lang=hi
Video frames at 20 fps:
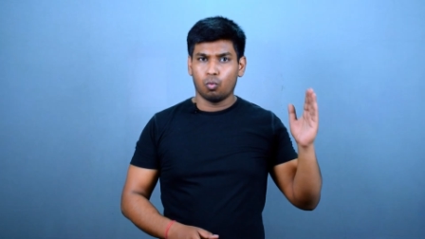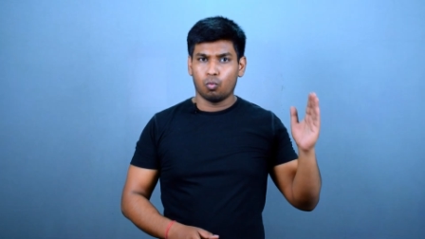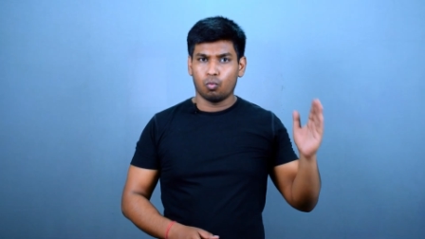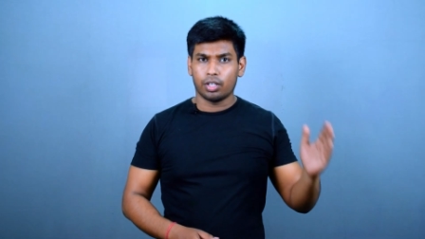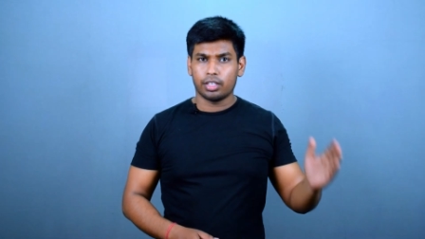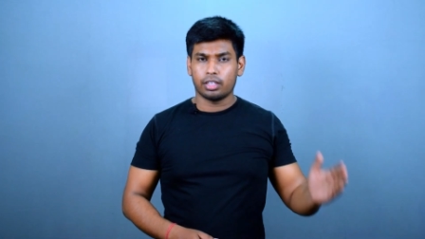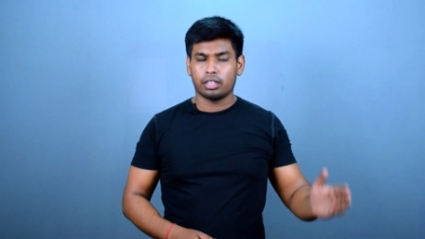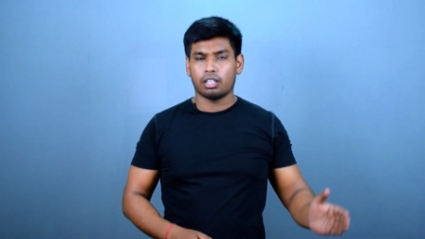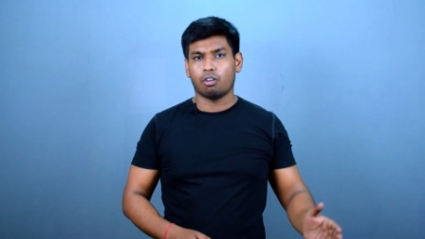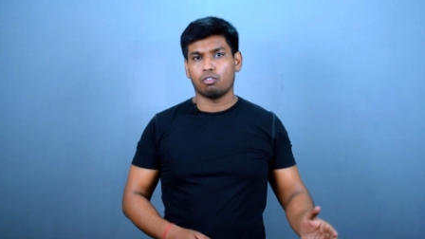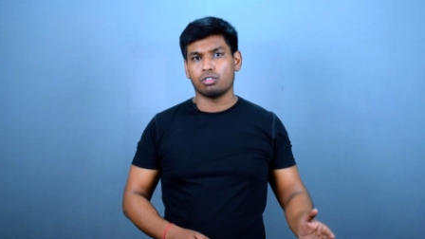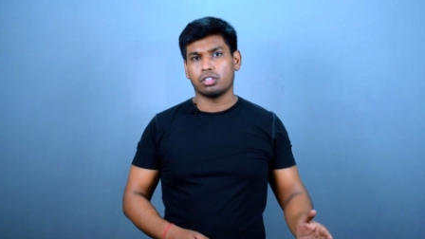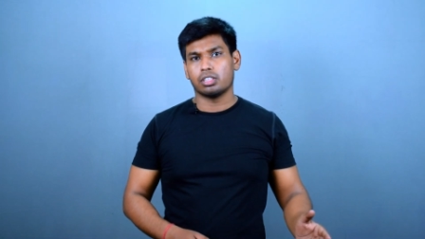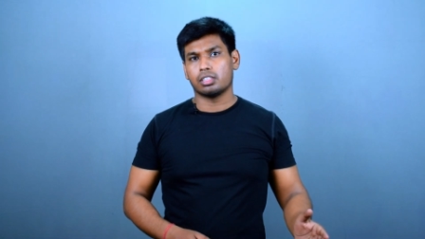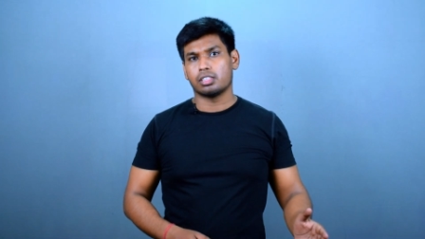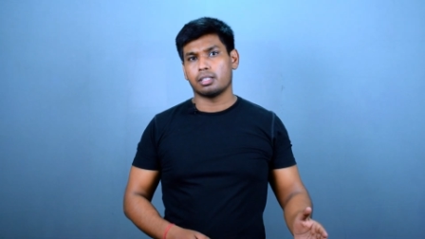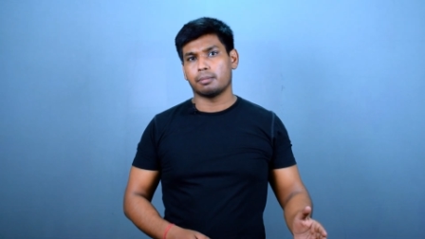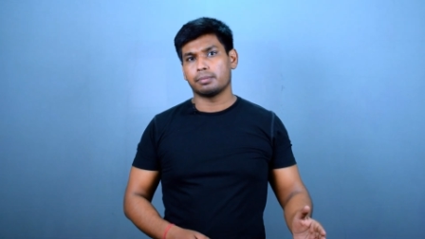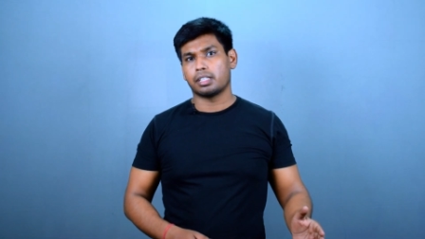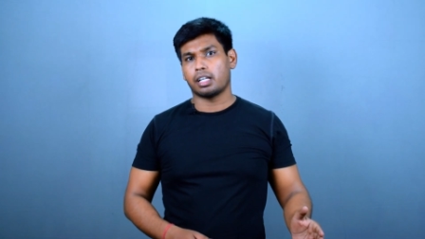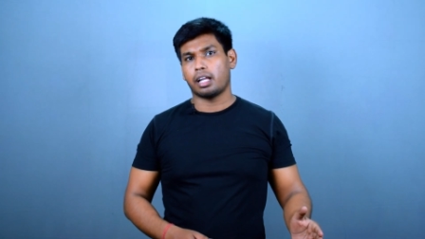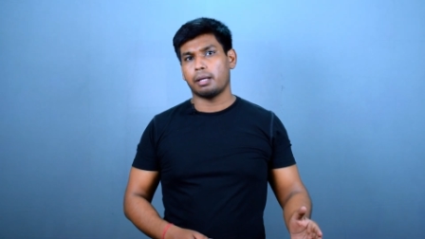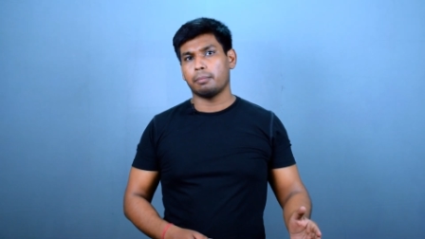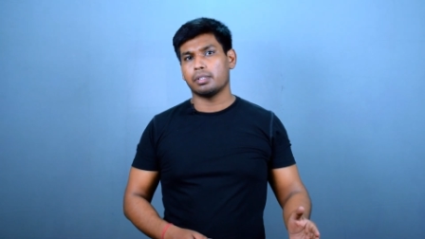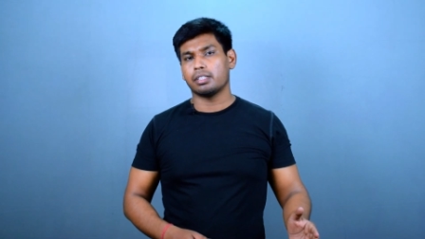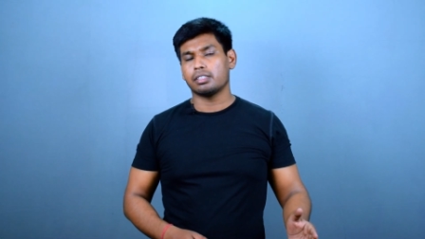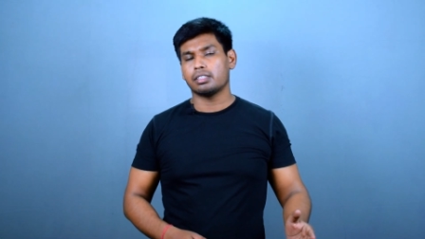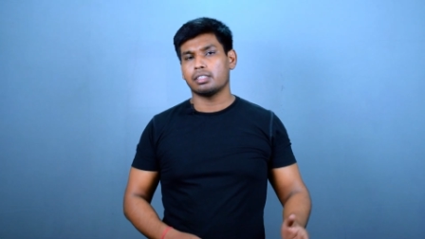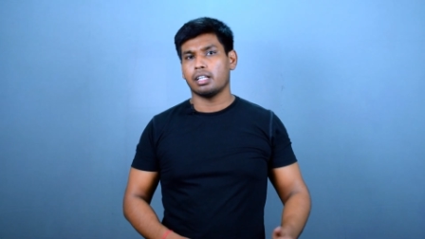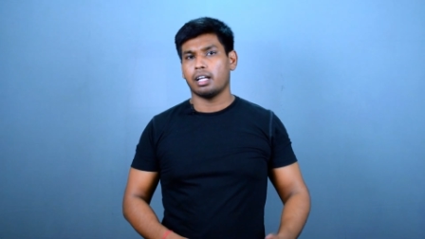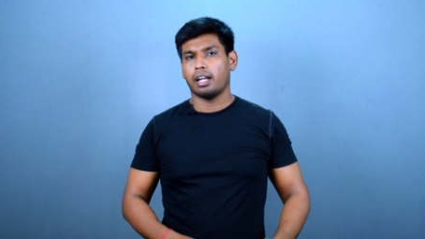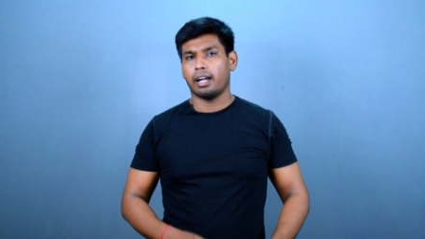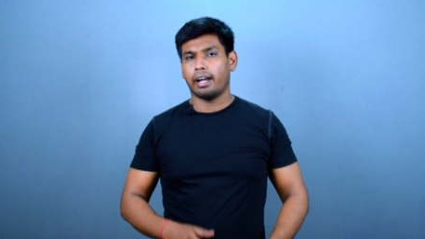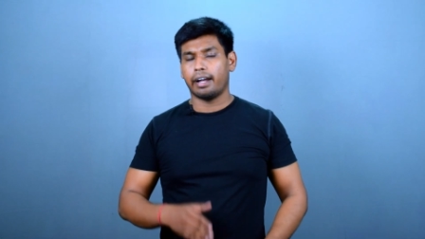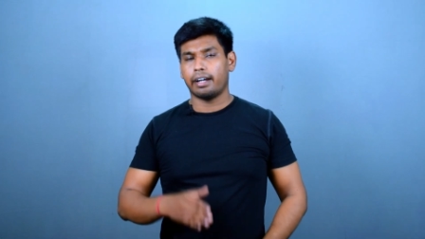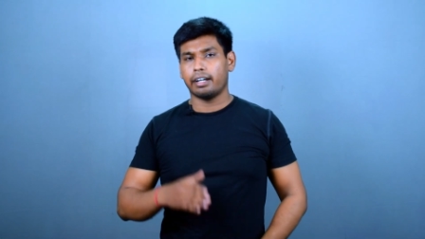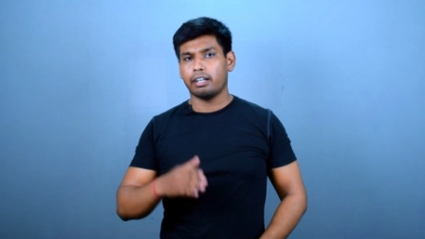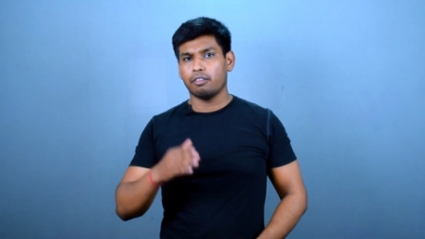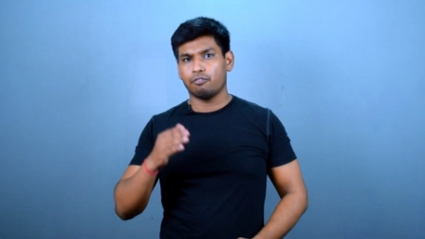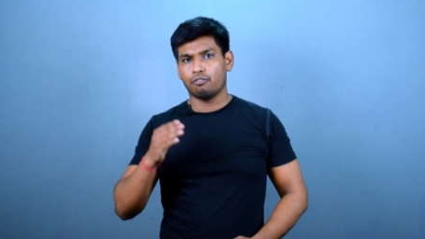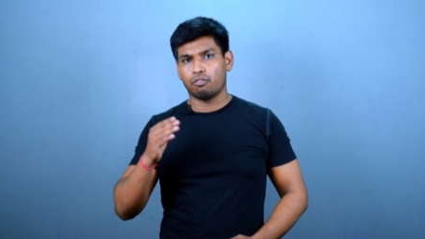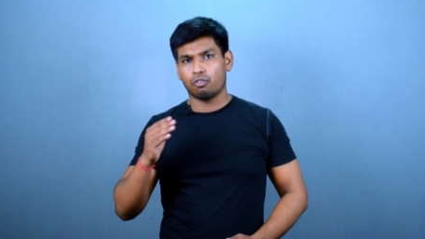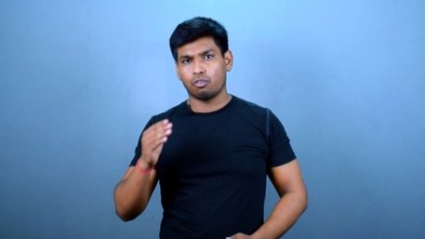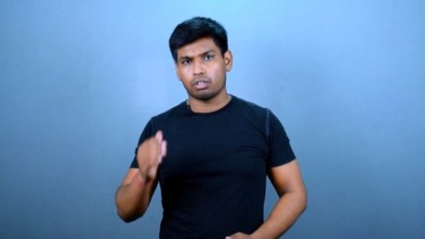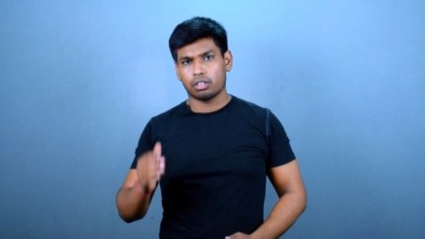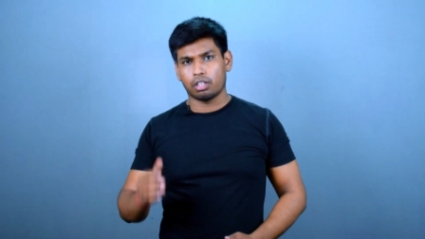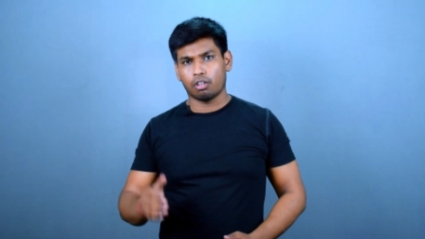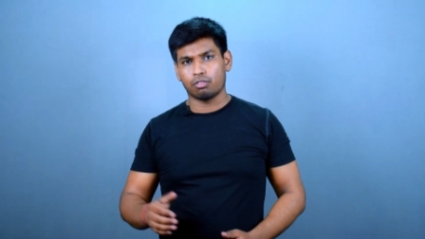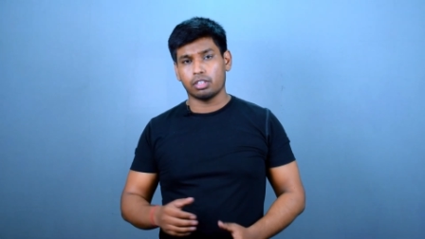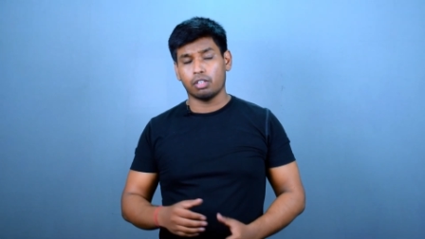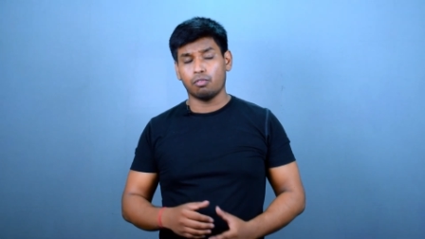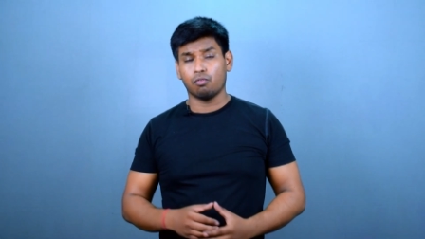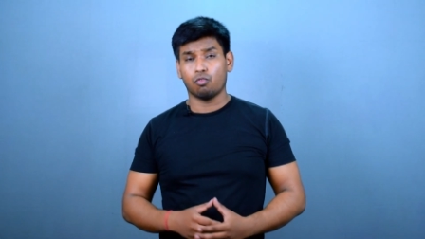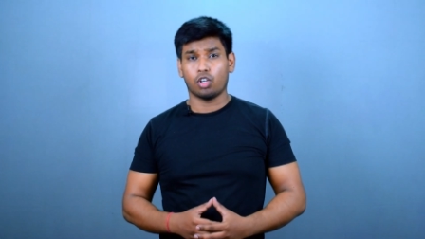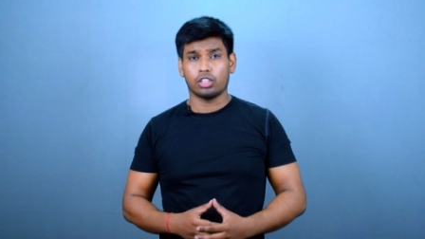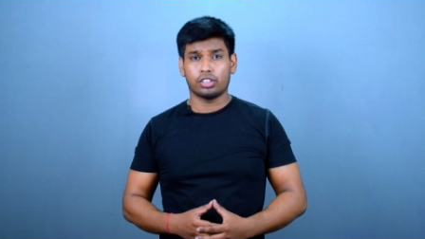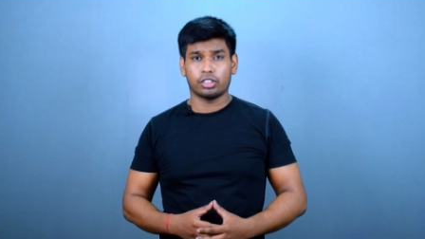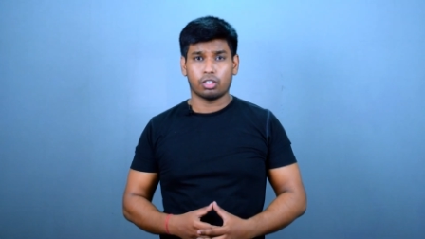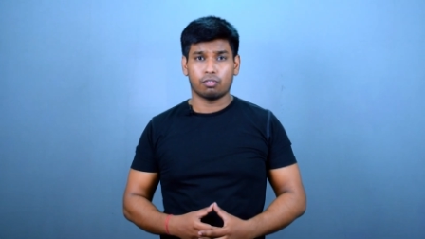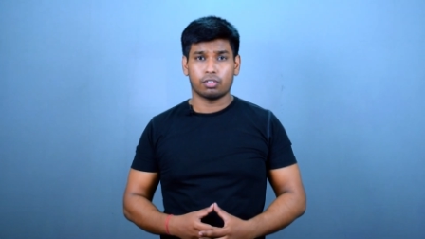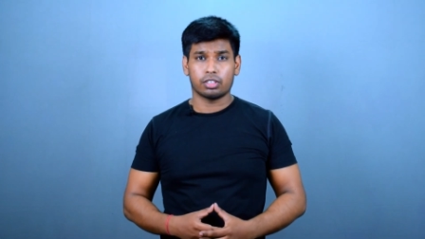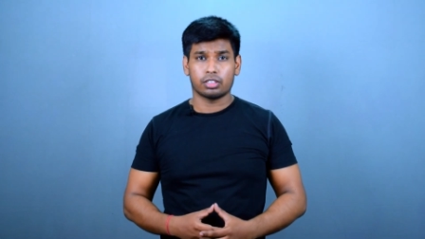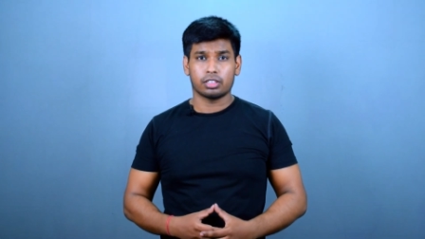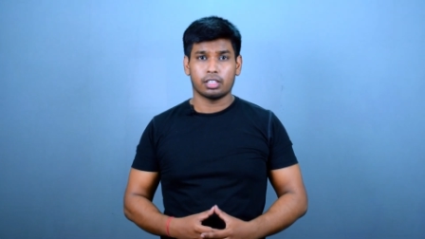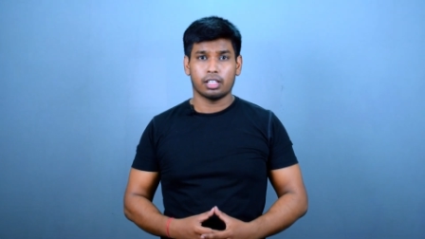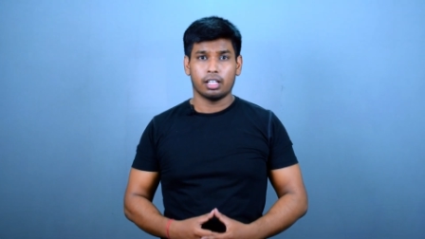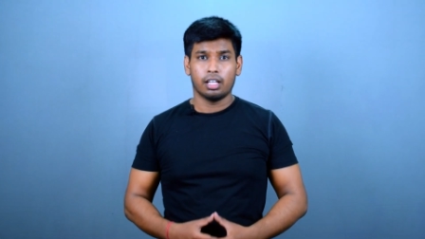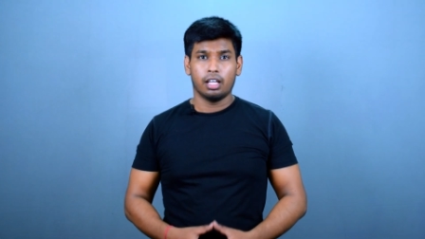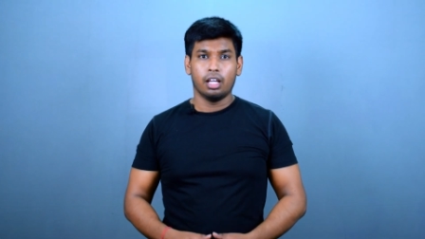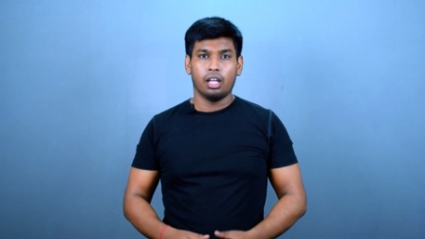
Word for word: 1000 सब्सक्राइबर्स एंड 4000 वॉच आवर्स